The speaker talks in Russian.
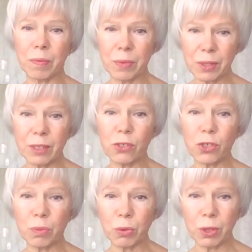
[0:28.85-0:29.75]

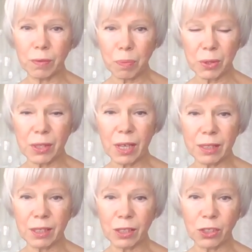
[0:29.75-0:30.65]
ссылочка будет в
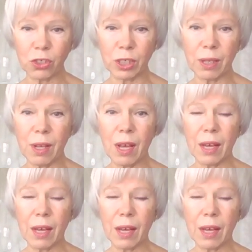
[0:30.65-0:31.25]
описании ниже.